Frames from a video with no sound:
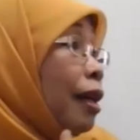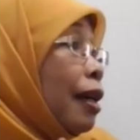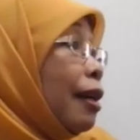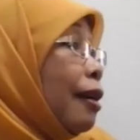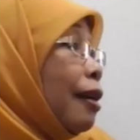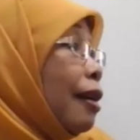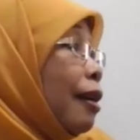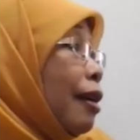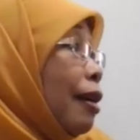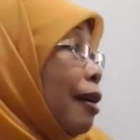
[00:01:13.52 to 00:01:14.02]

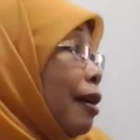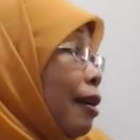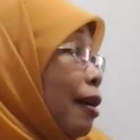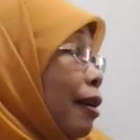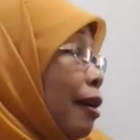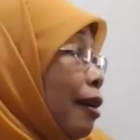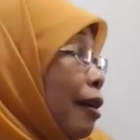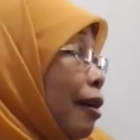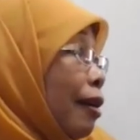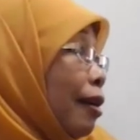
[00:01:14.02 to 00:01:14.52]
kan
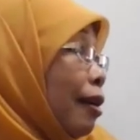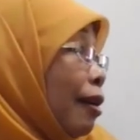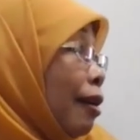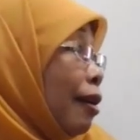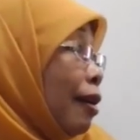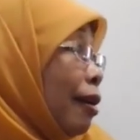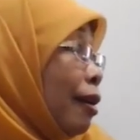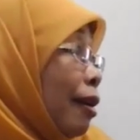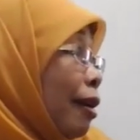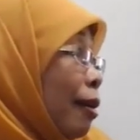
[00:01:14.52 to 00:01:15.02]

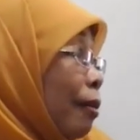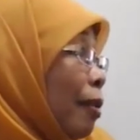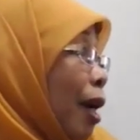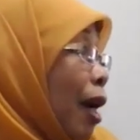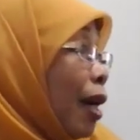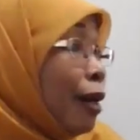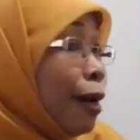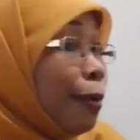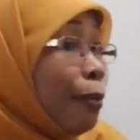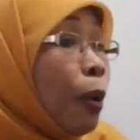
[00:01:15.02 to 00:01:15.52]
eh,
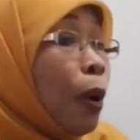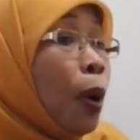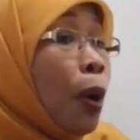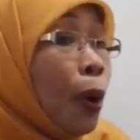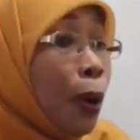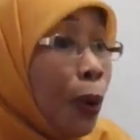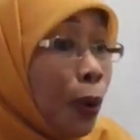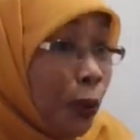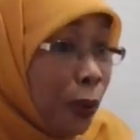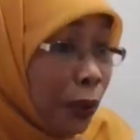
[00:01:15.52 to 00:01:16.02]
makanan
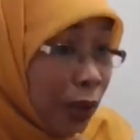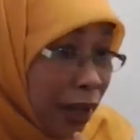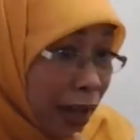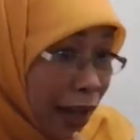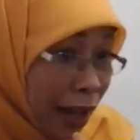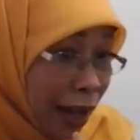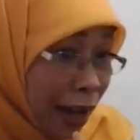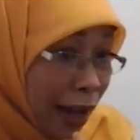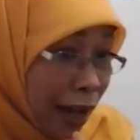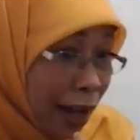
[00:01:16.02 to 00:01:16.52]
pokok
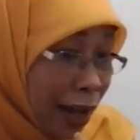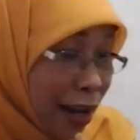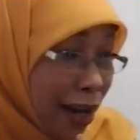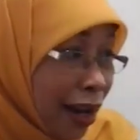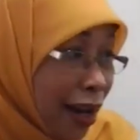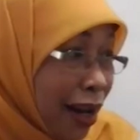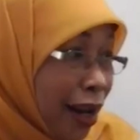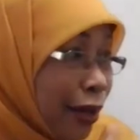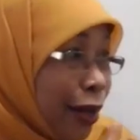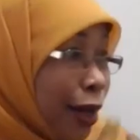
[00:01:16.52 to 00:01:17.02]
ya
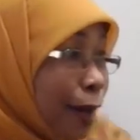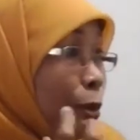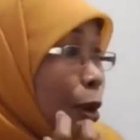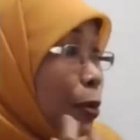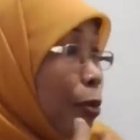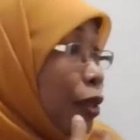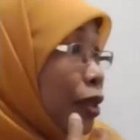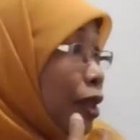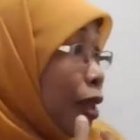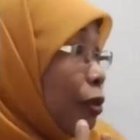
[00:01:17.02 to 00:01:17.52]
dan
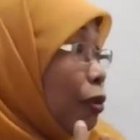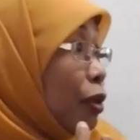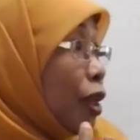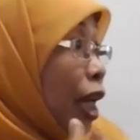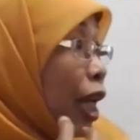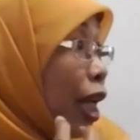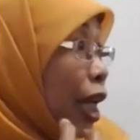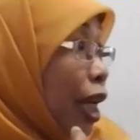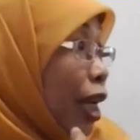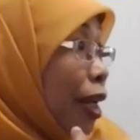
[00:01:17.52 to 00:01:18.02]
bobotnya tuh
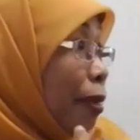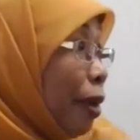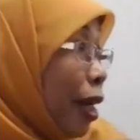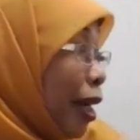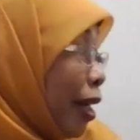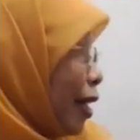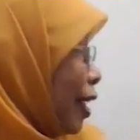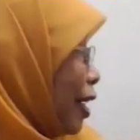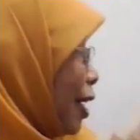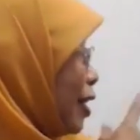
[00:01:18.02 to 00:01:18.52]
tinggi
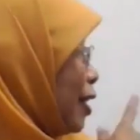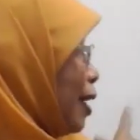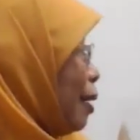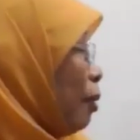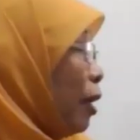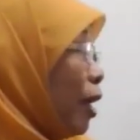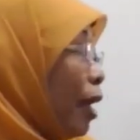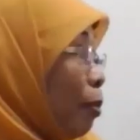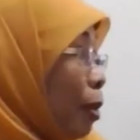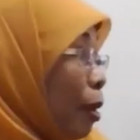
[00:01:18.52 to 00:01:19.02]
makanya tadi yang
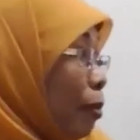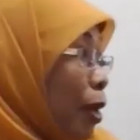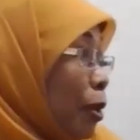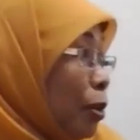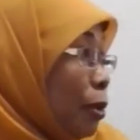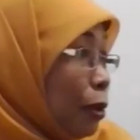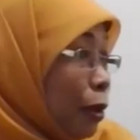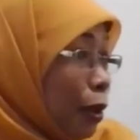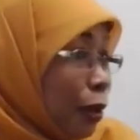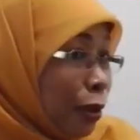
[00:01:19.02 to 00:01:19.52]
sampai ke Pak
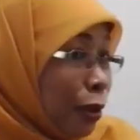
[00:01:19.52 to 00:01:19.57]
Masud